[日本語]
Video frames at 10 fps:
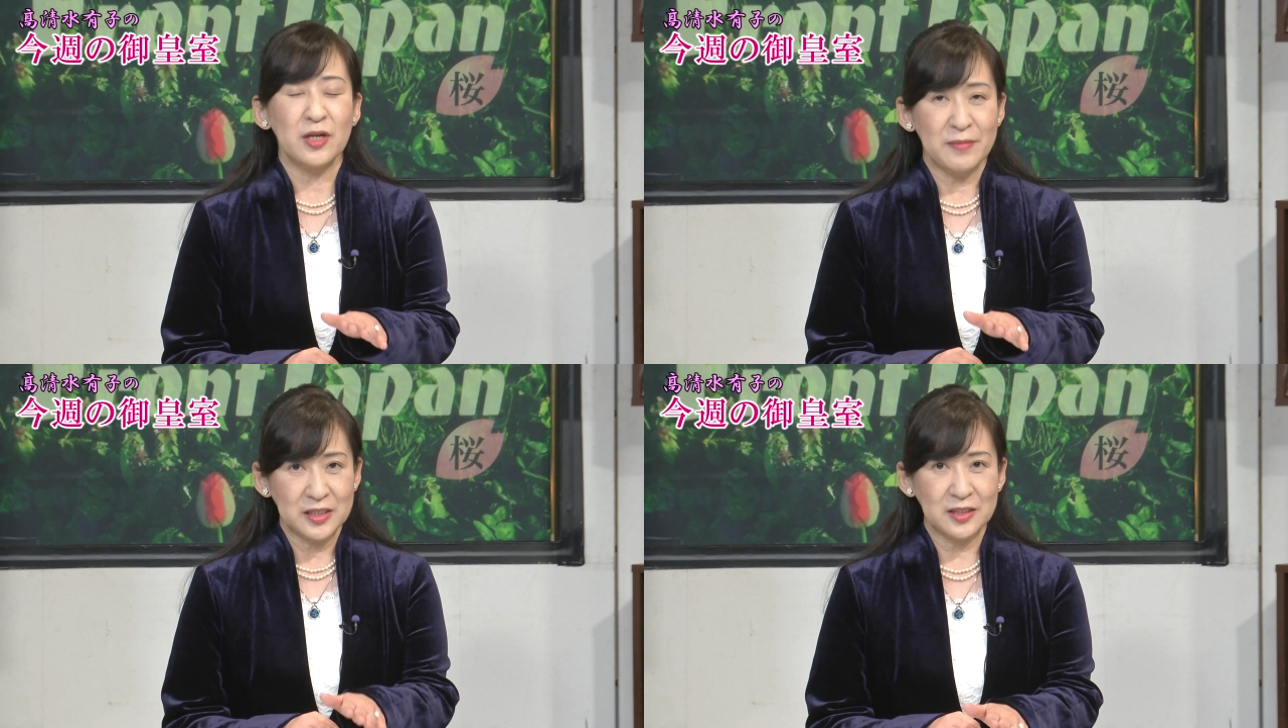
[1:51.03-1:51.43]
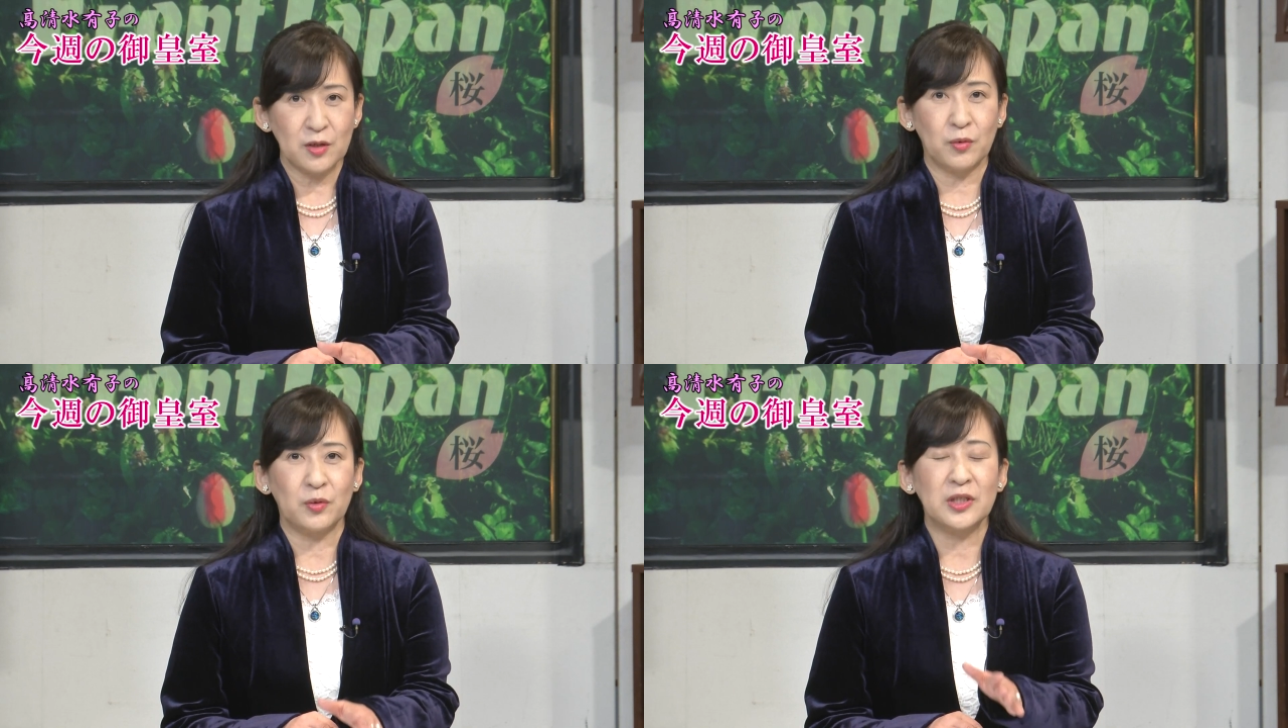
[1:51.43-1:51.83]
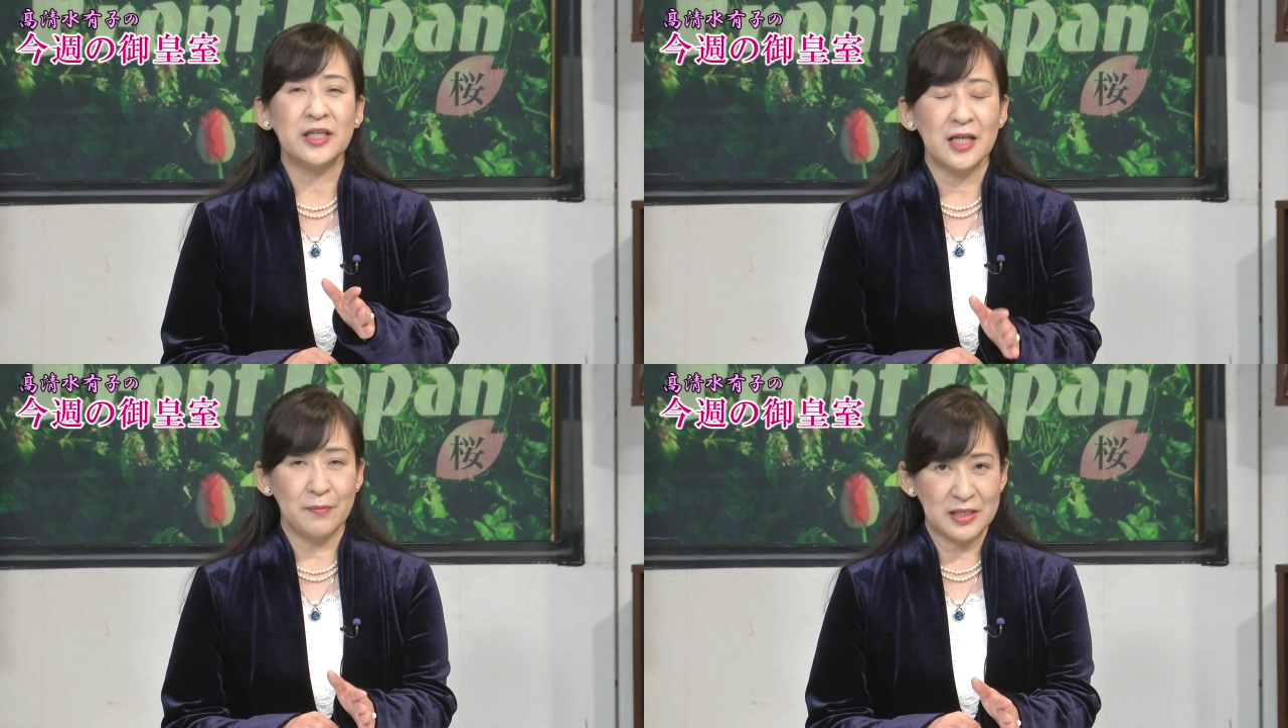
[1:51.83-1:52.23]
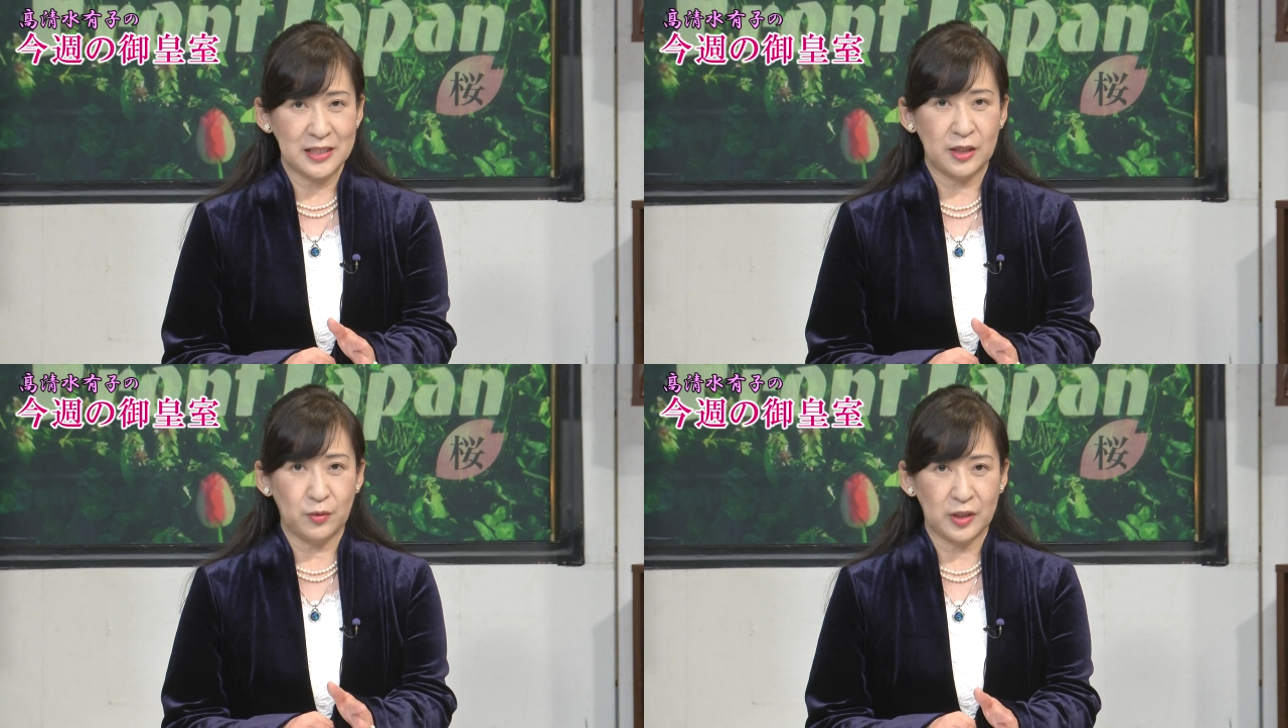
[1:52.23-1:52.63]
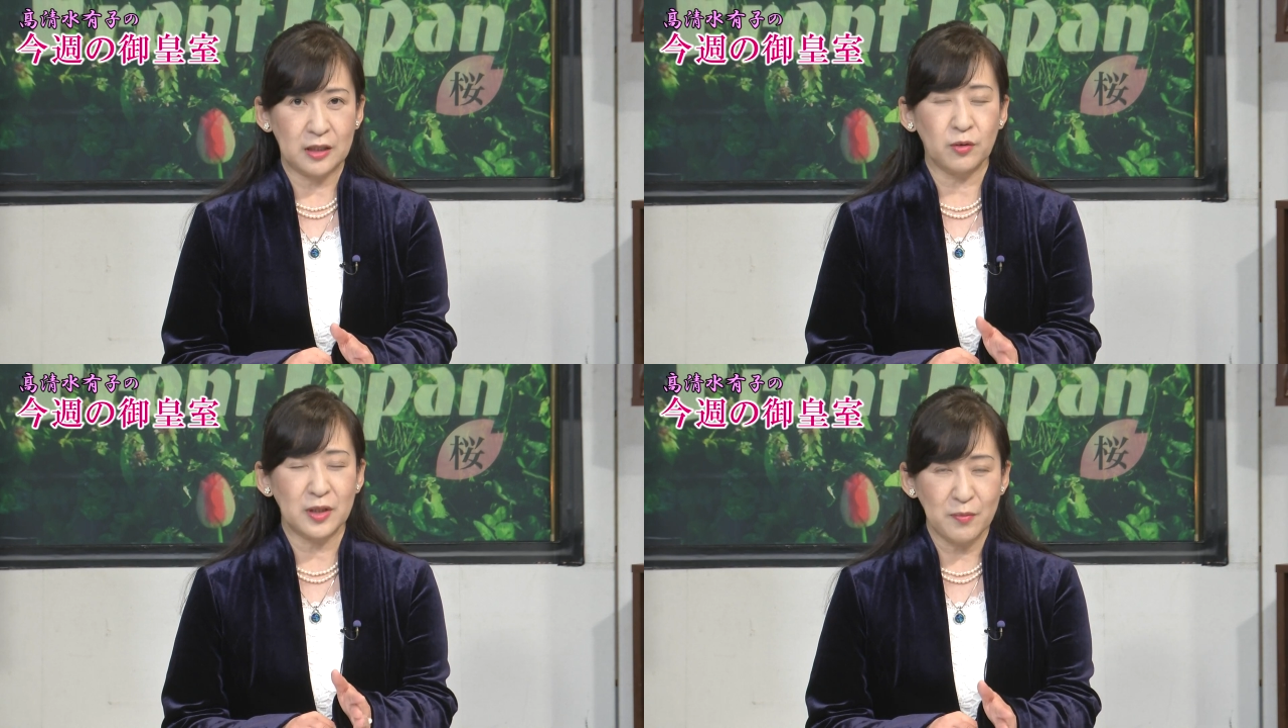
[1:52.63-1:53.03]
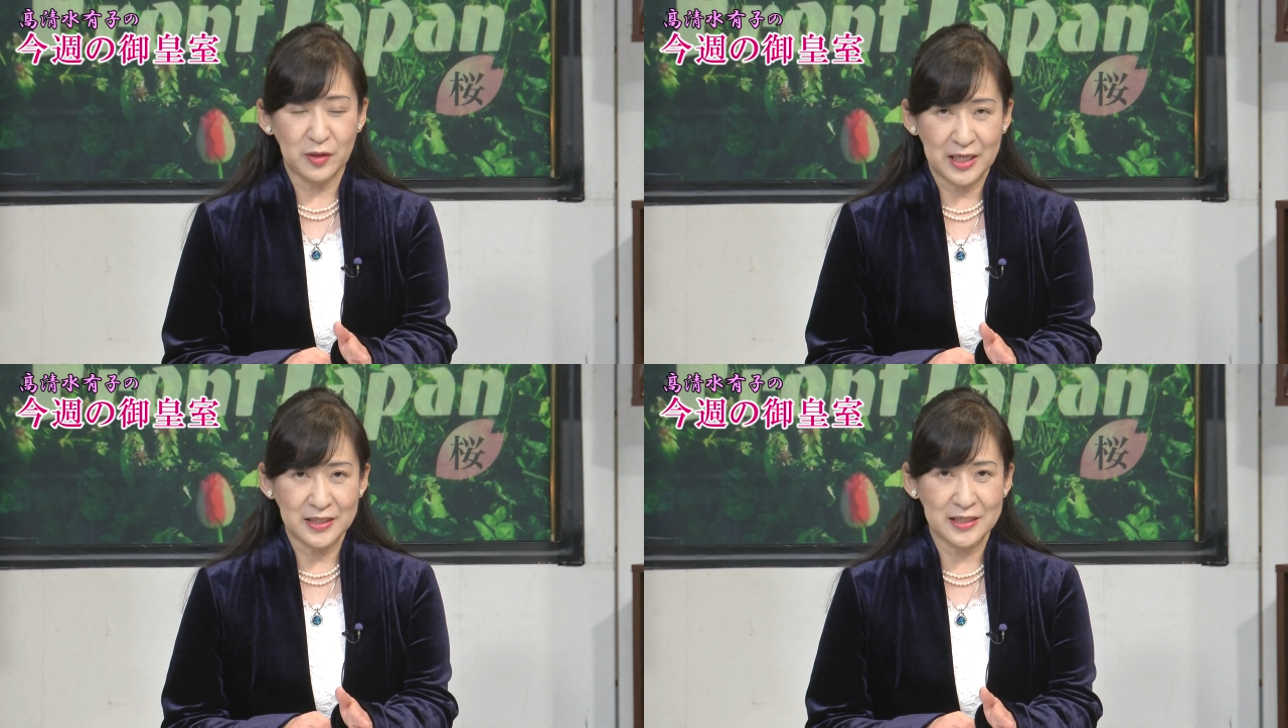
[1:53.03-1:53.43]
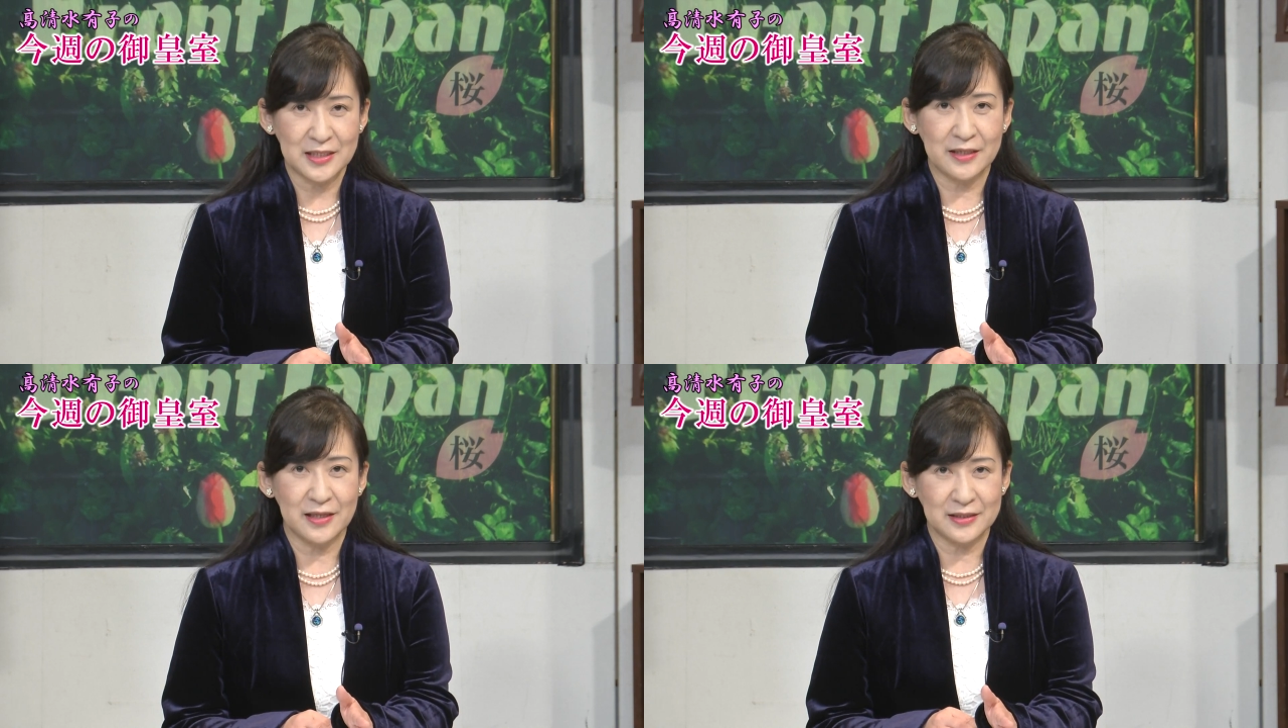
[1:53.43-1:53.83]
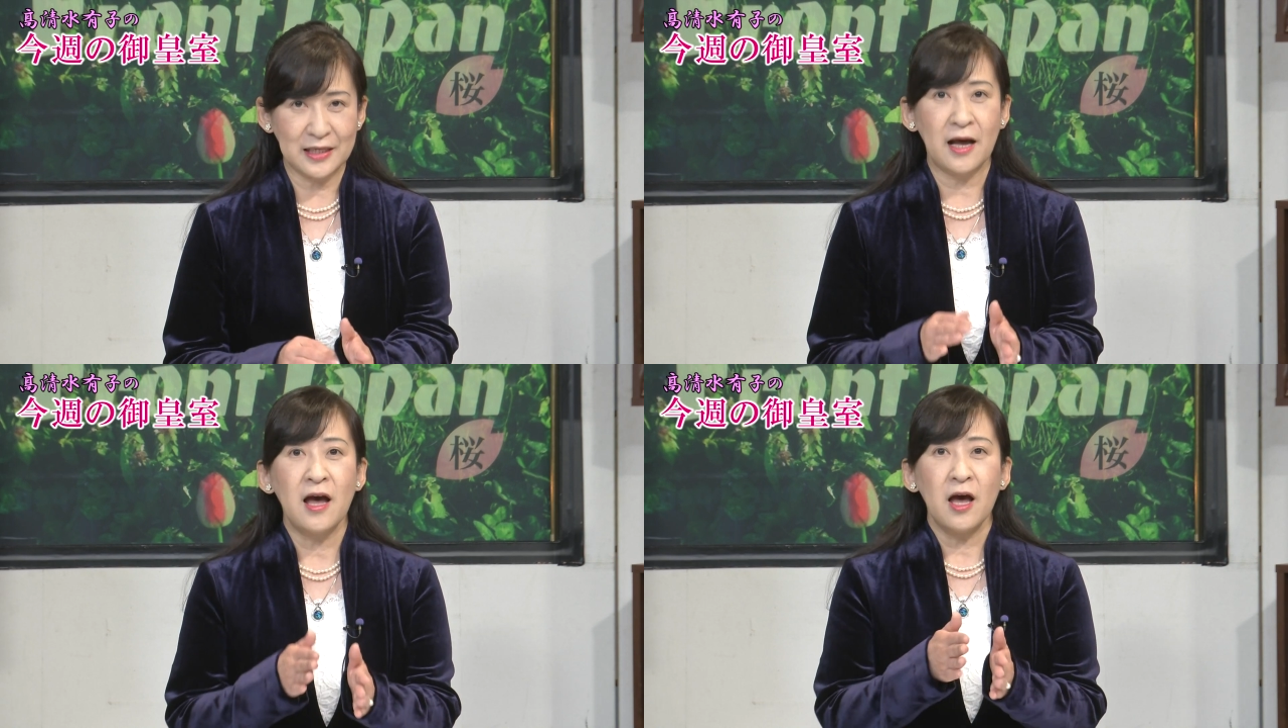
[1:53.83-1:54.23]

りましてこの新滑祭の儀とても大切なんですが